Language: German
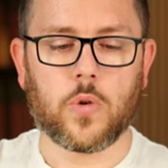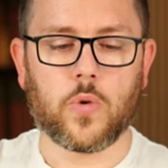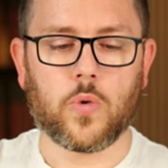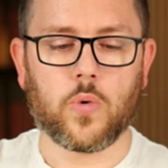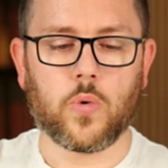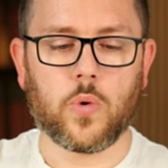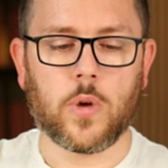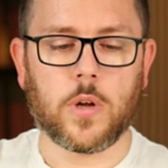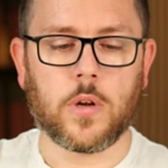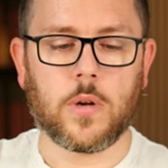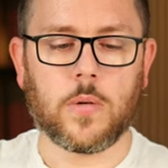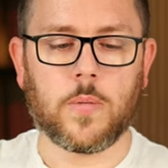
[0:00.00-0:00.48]

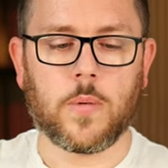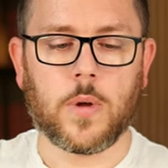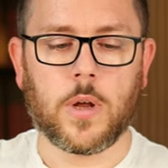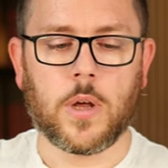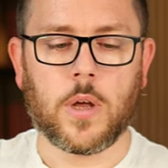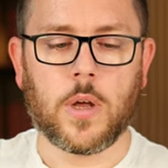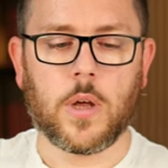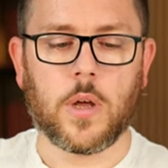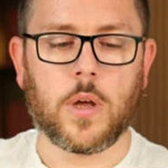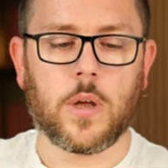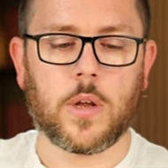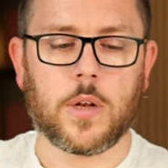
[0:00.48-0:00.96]
Türen,
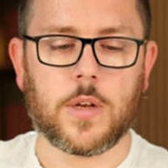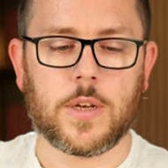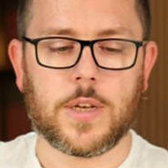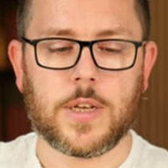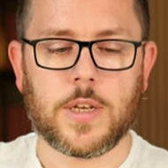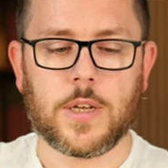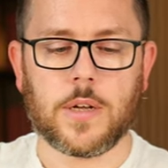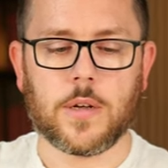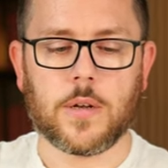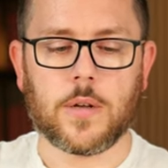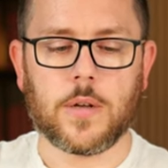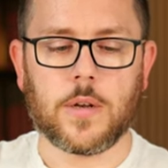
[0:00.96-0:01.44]

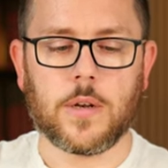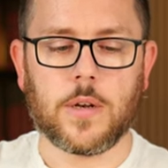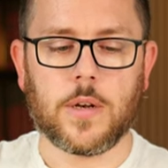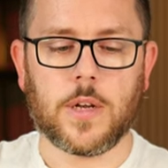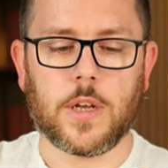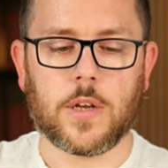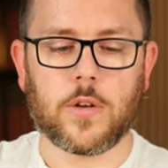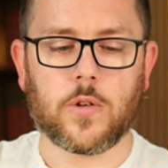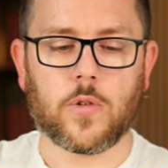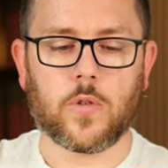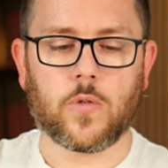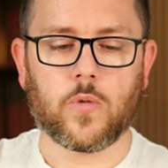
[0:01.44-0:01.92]
die
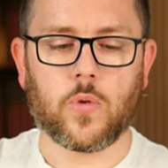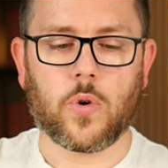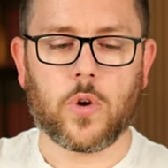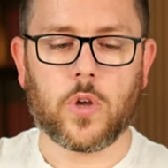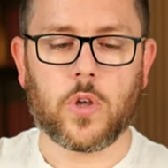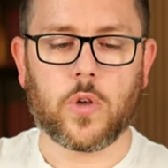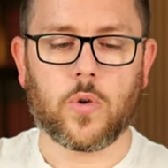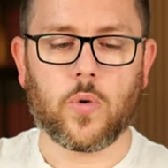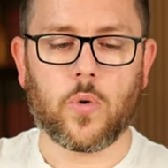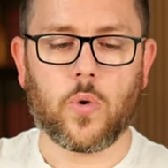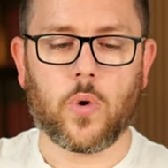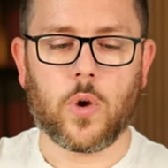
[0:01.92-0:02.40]
nicht zu
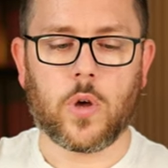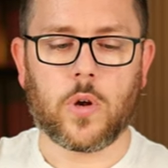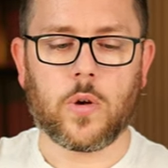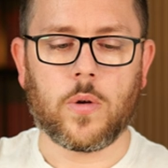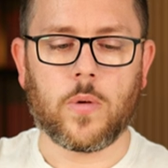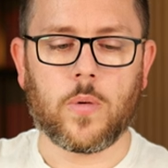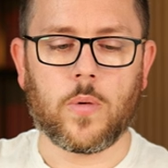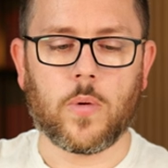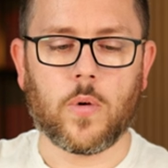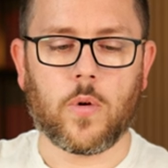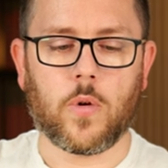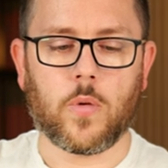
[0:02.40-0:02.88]
euch
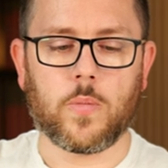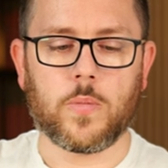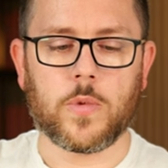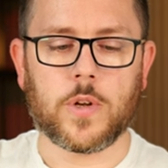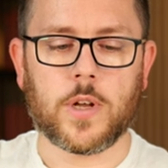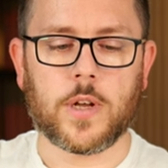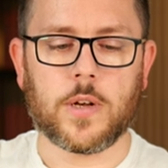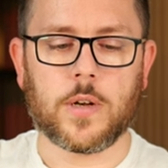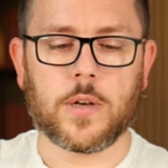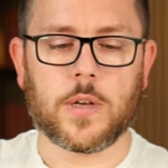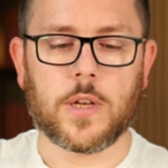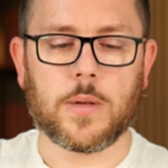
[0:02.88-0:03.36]
gehören, um
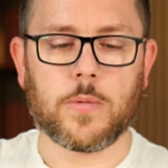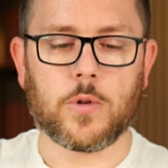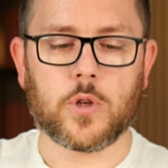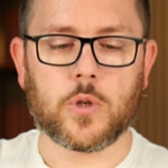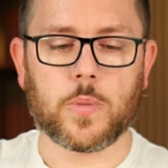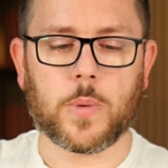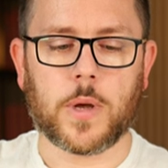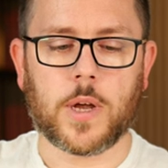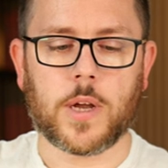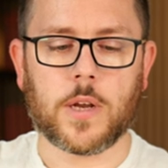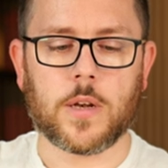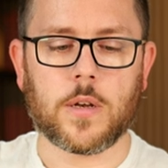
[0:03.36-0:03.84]
dann
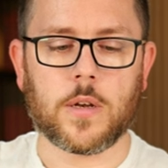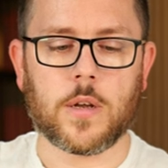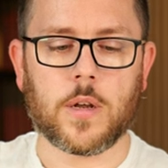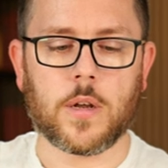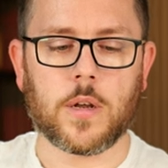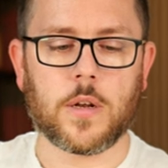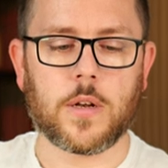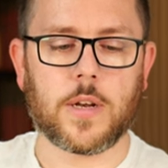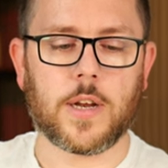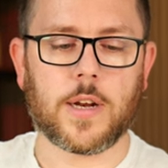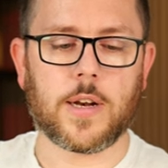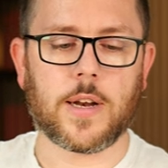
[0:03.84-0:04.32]
dementsprechend
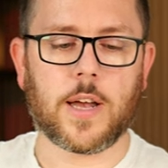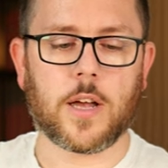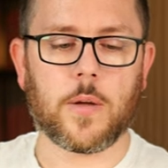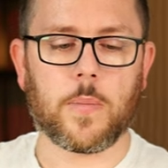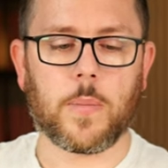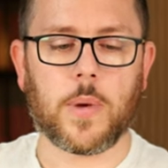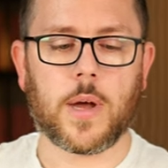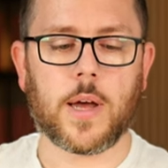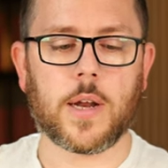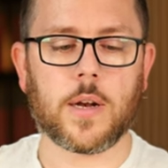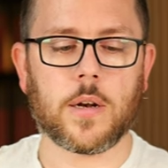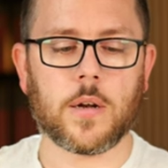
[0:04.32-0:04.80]
den
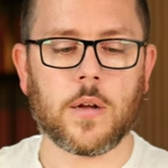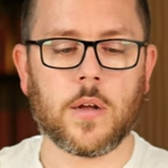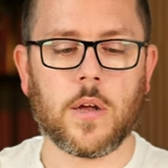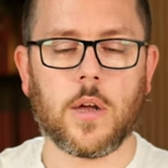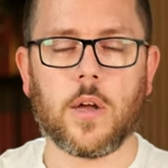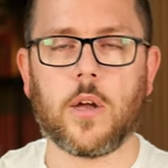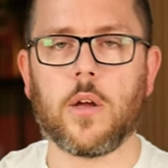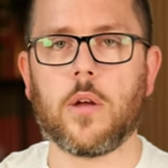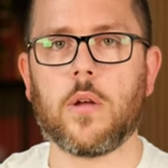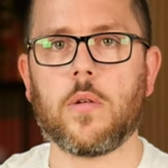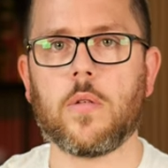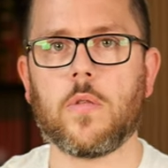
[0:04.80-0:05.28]
Nachbarn
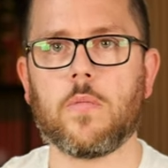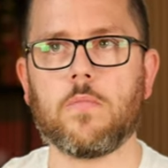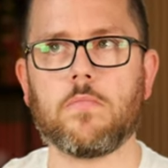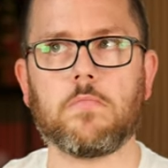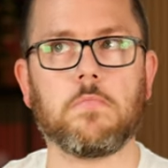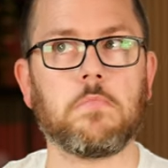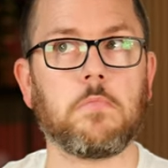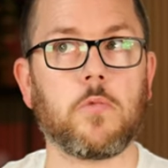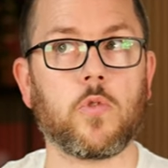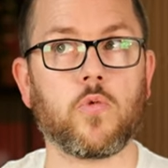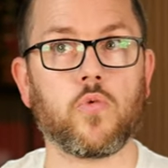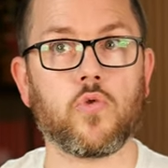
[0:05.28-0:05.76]

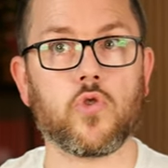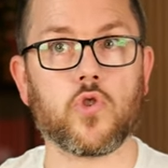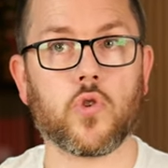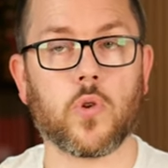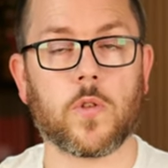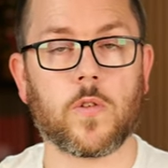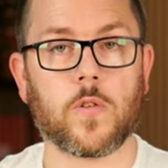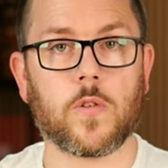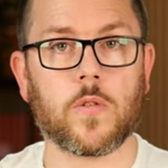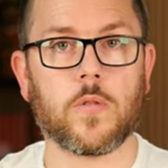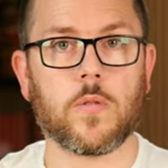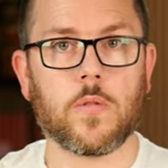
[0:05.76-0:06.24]
zu
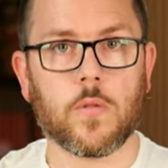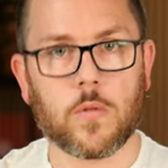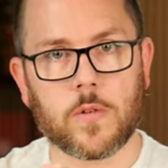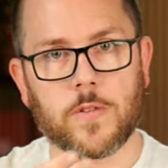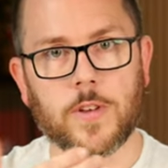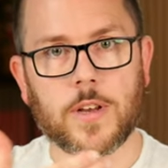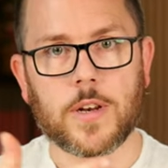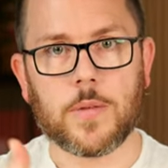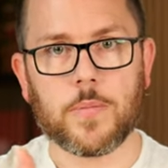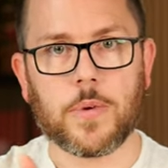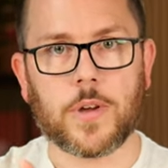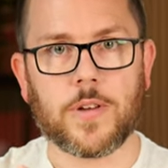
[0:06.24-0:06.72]
schützen,
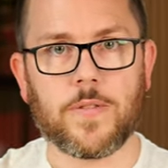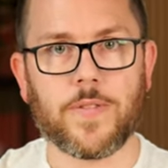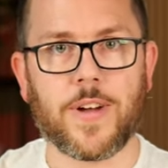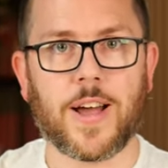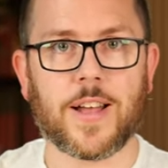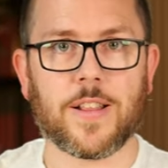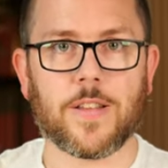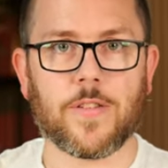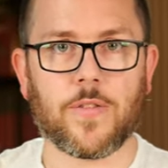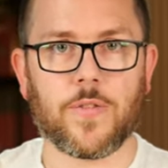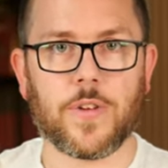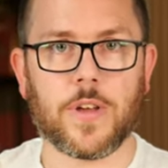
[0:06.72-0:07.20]
seine
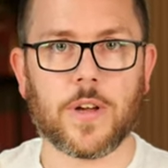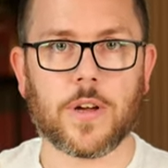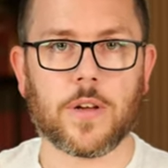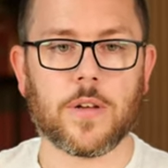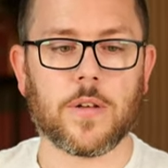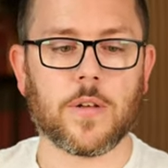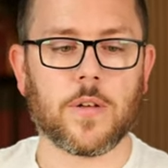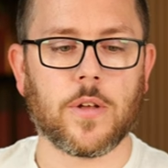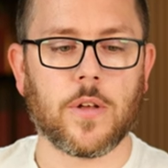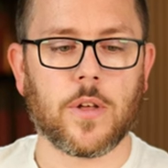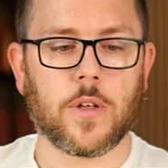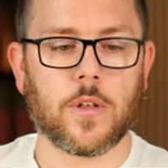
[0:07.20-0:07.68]

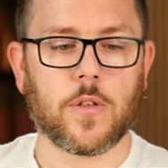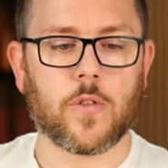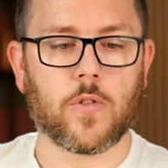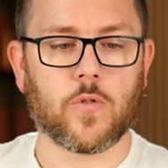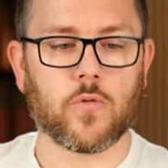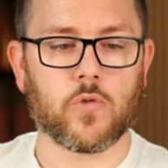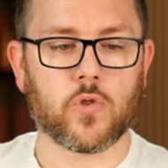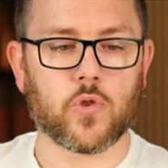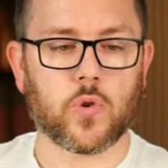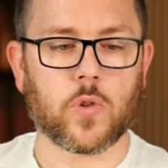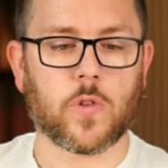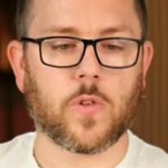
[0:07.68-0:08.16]
Privatsphäre
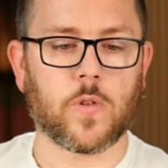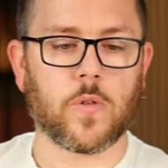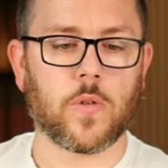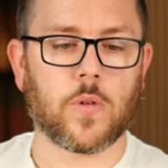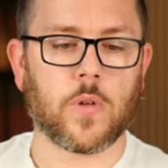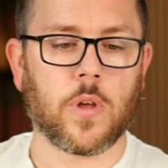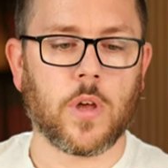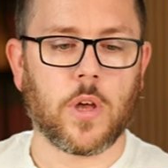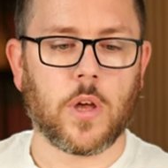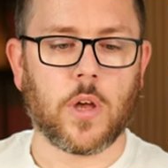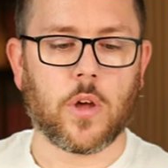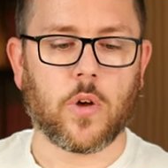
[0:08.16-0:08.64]
zu
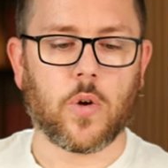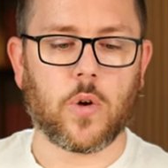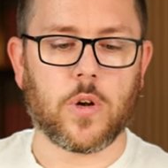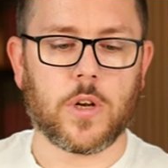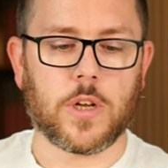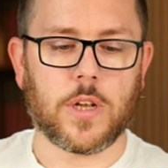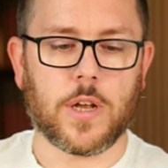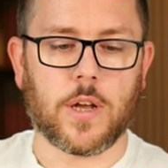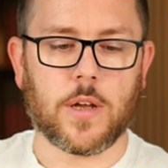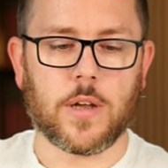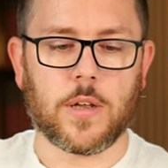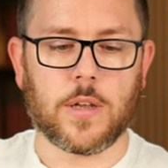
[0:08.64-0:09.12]
schützen,
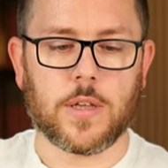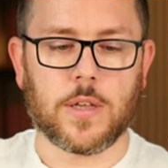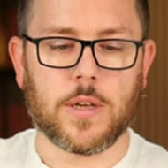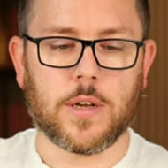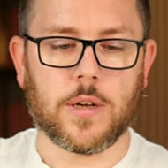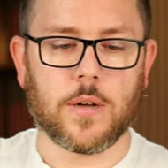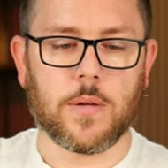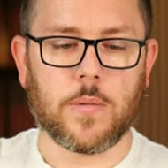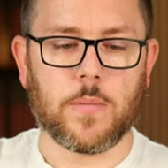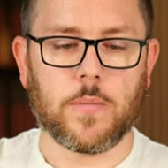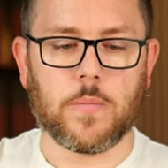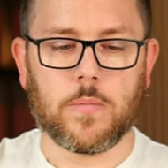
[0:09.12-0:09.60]
könnt ihr
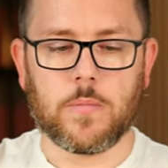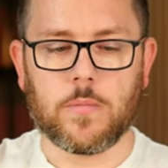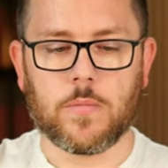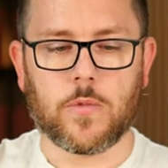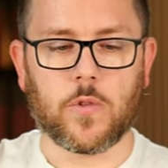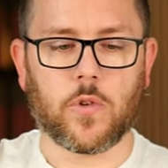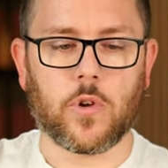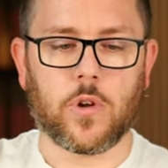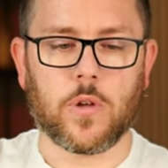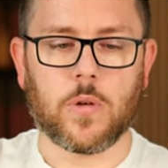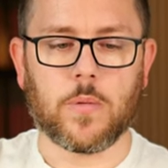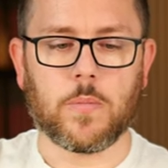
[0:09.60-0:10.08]
hier
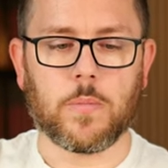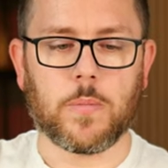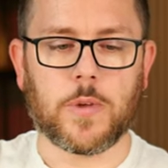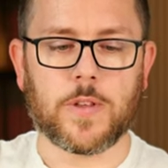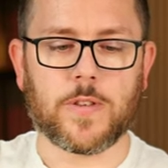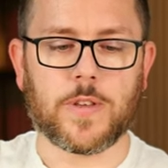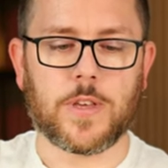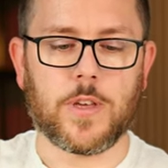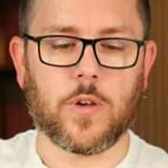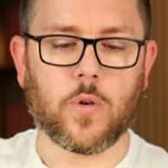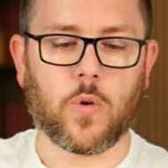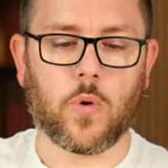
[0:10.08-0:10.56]
so eine
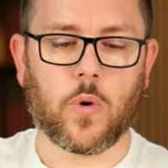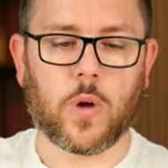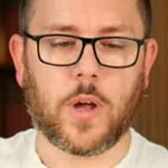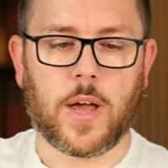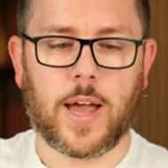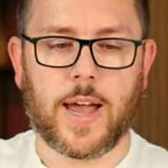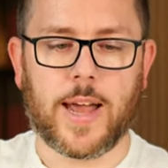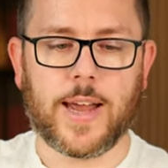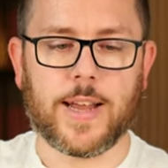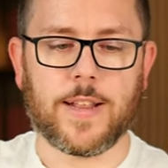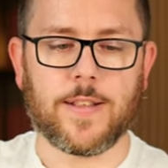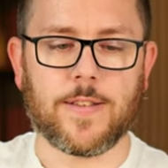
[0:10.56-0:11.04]
Maskierung
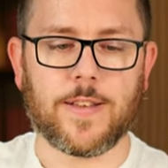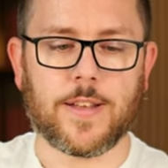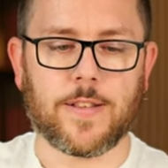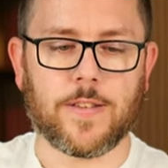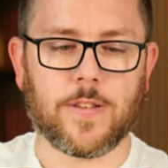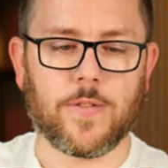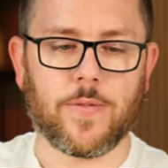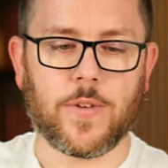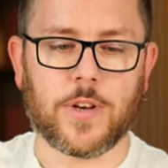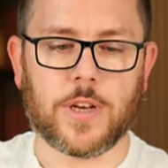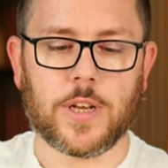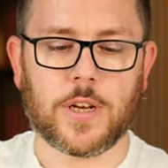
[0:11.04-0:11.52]

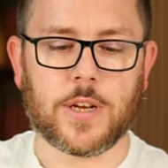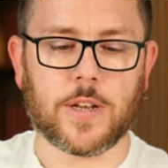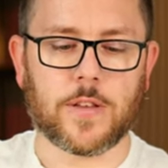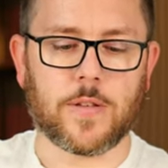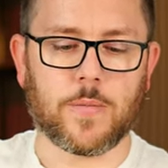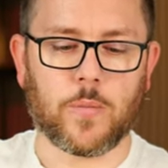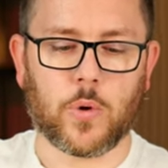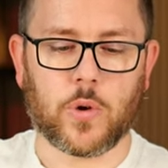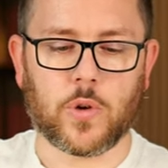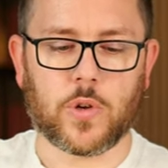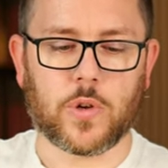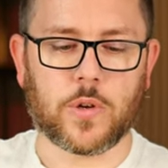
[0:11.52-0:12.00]
einsetzen, wenn ihr
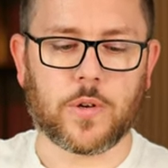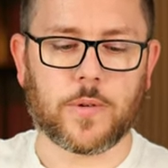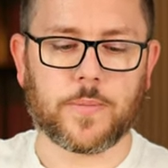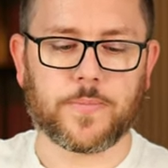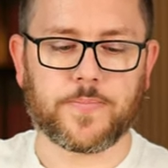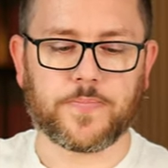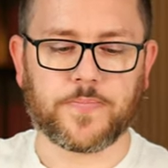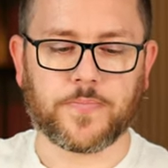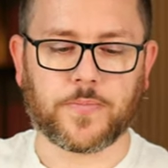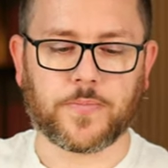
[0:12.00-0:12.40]
das möchtet.